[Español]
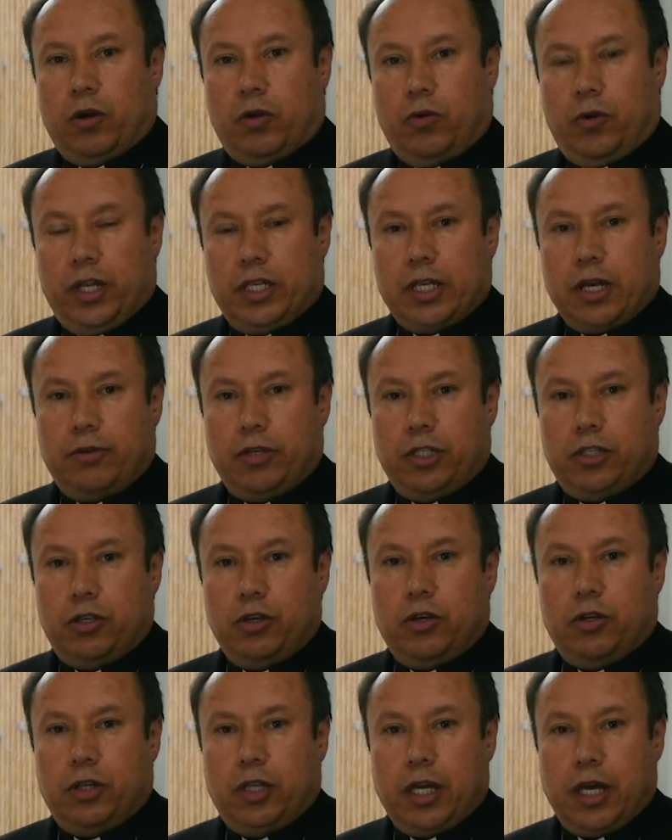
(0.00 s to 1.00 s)
con esa
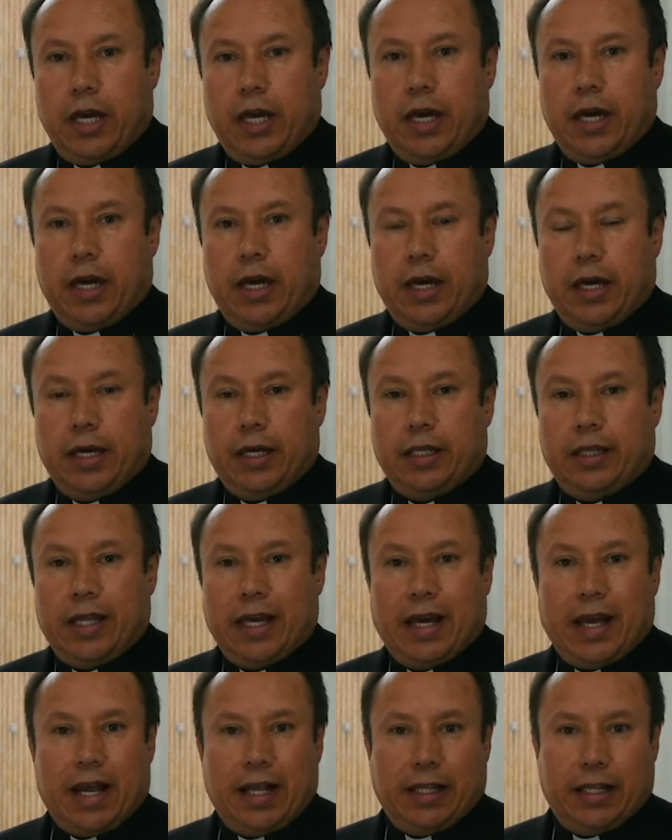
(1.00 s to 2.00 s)
visión de,
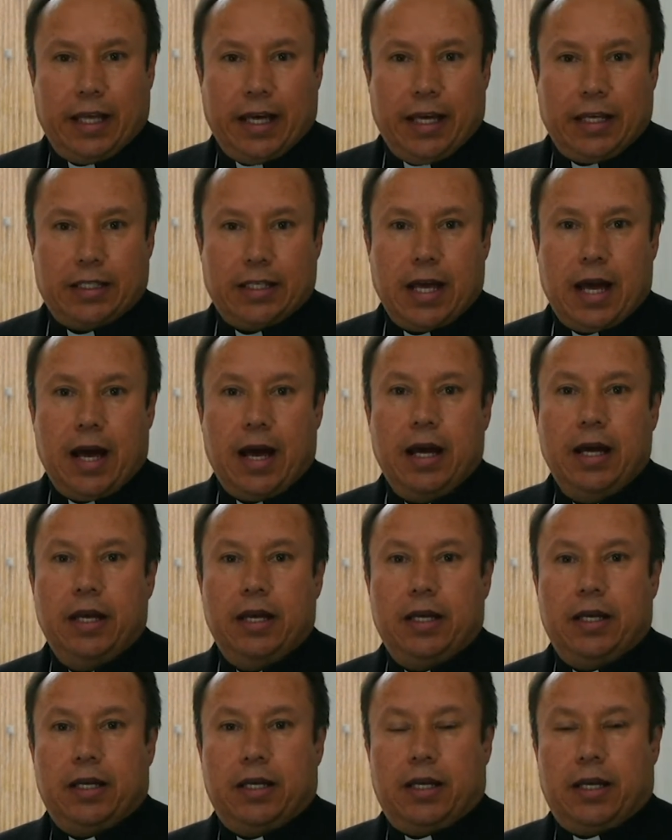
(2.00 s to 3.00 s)
grandeza,
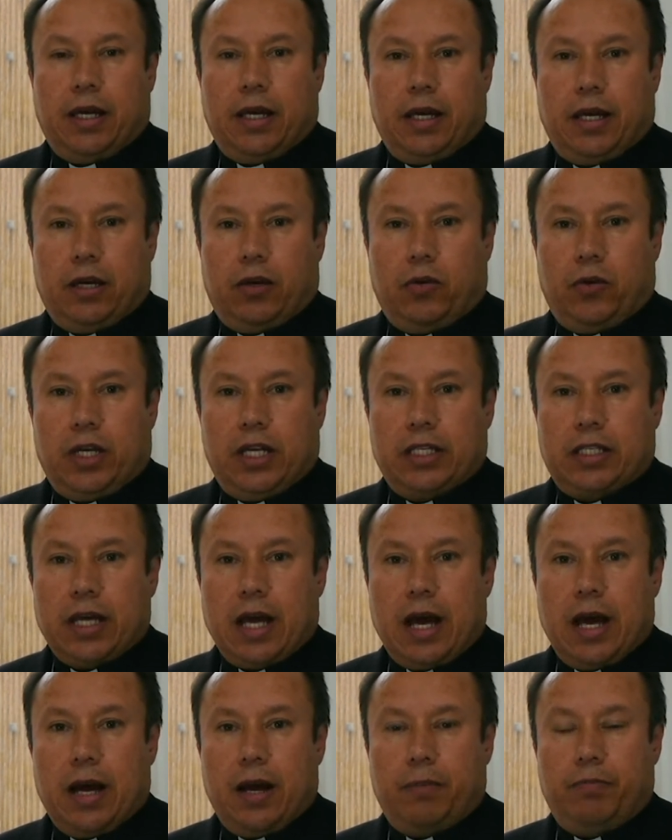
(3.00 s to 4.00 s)
eh, con
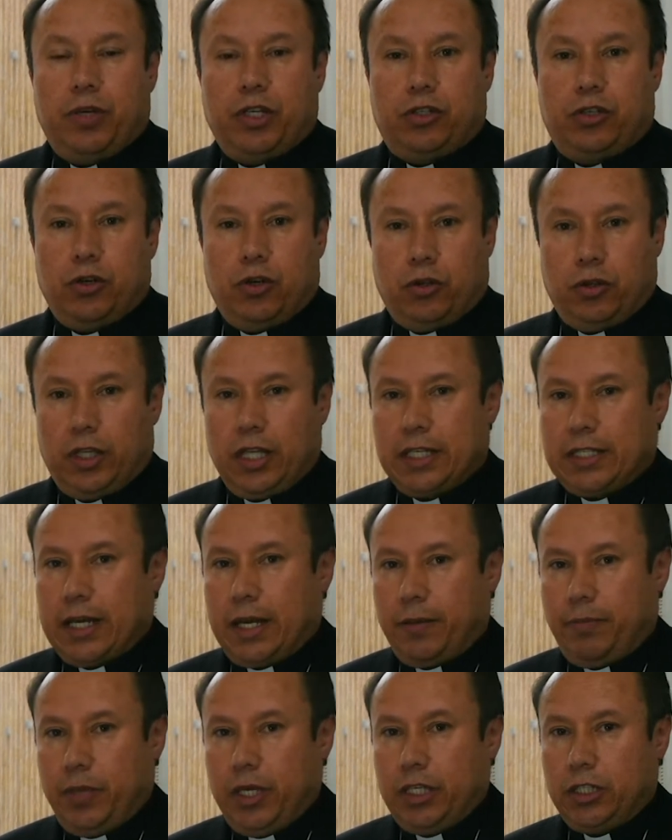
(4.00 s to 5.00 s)
esa visión de
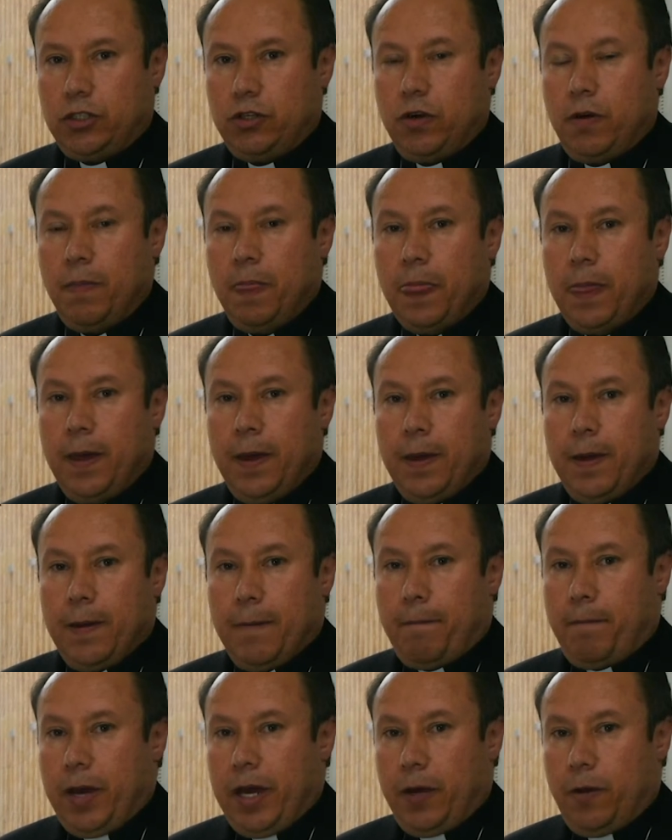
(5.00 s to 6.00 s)
servicio,
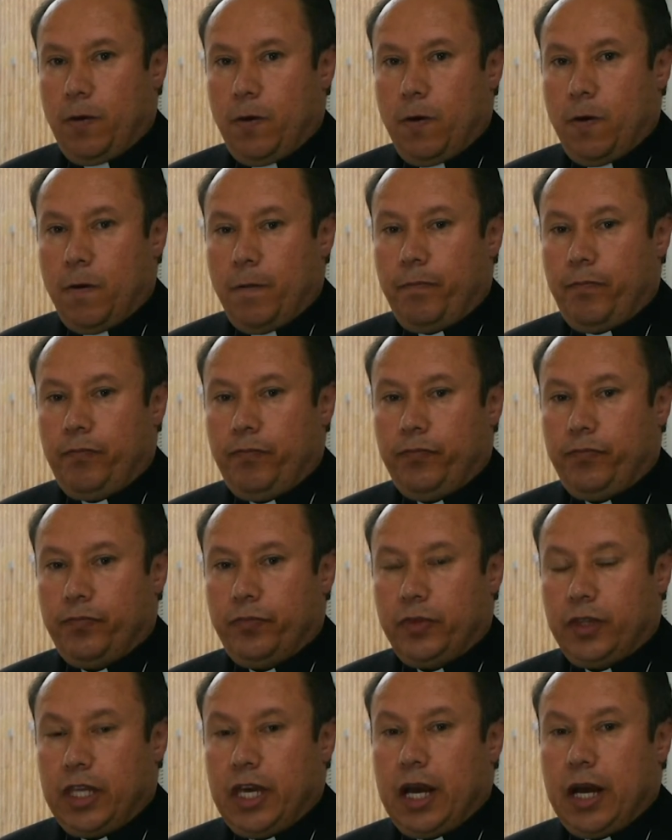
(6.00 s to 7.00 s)
pero
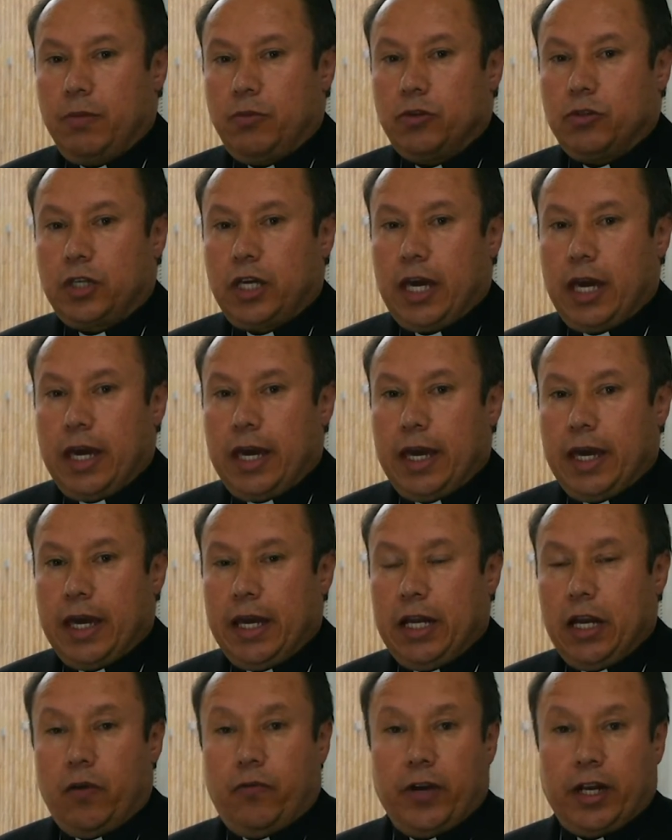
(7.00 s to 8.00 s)
mm, digamos que
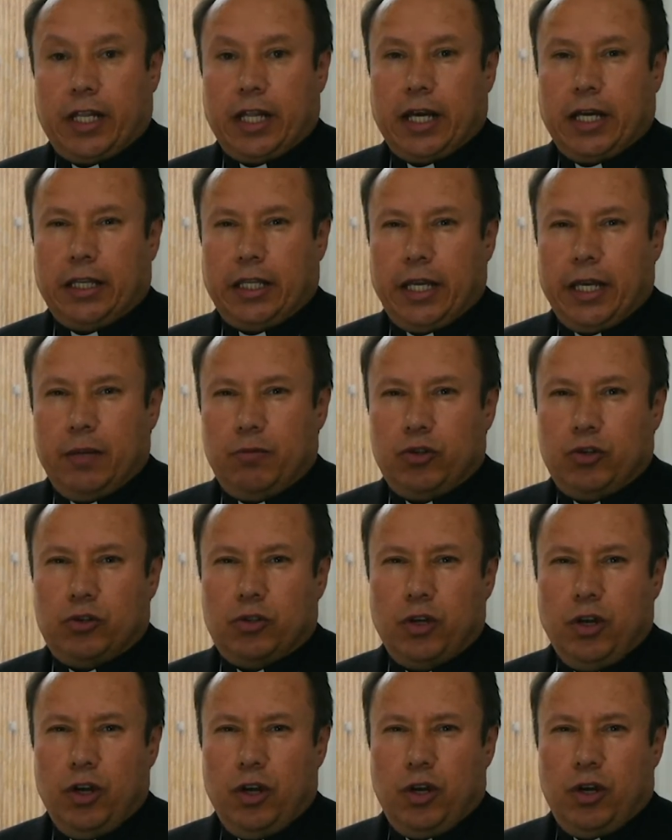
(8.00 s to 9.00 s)
en la oferta que
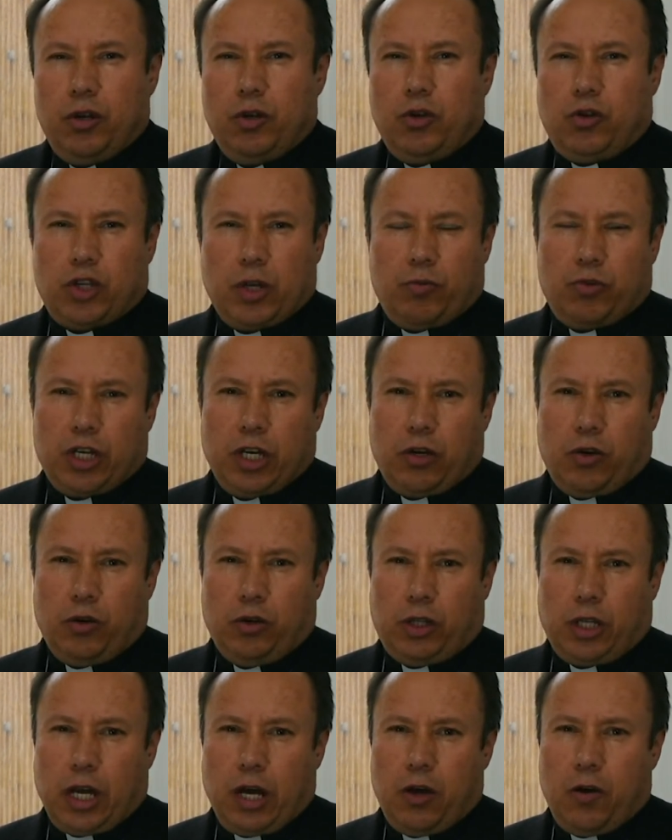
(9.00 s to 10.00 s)
tenemos nos hemos
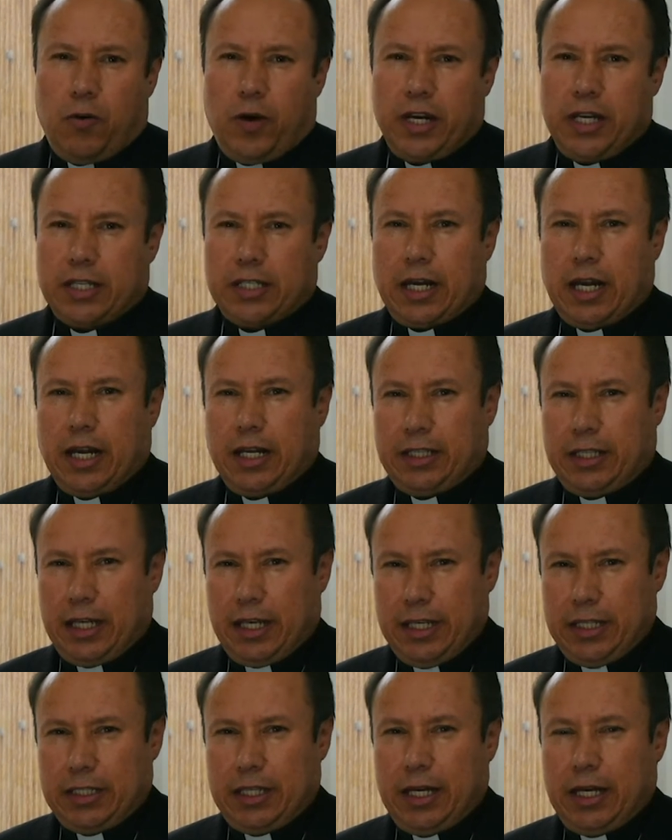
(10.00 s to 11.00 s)
encontrado varias
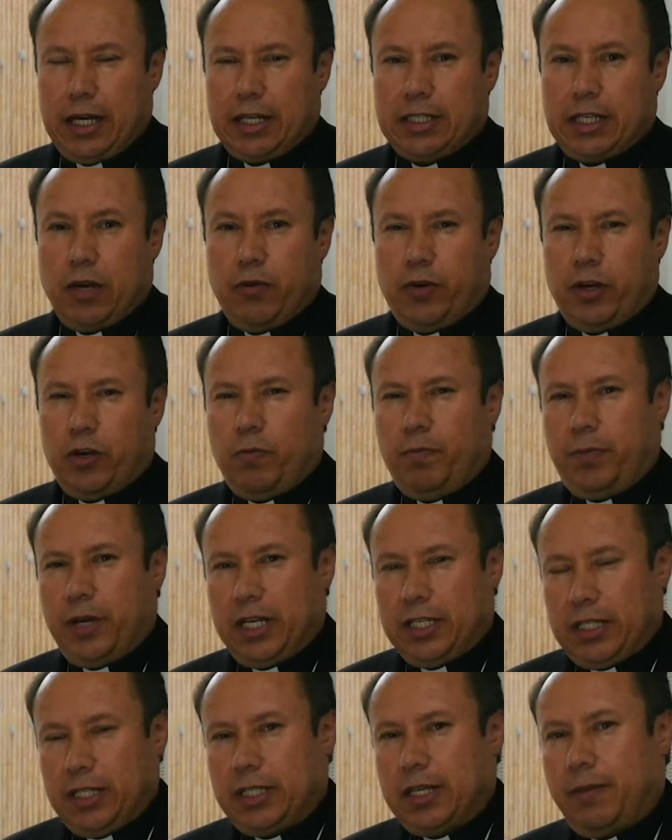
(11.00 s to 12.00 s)
características que fueron
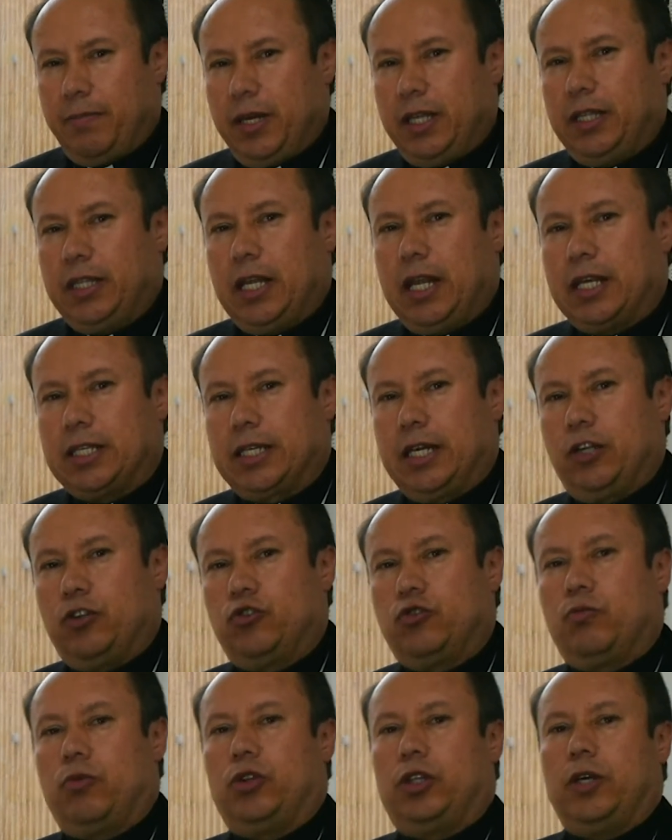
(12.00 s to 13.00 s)
precisamente las que
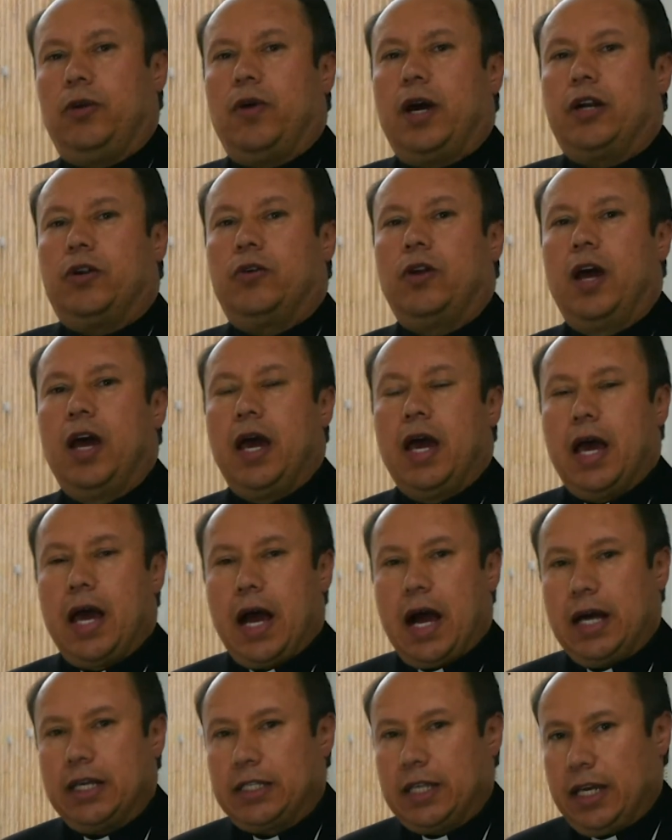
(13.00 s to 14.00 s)
nos motivaron
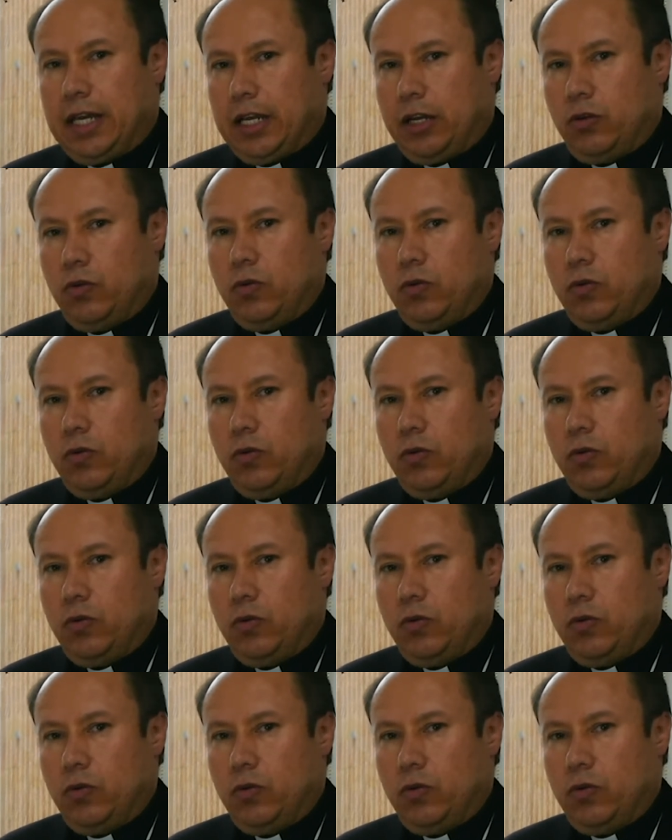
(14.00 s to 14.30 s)
a hacer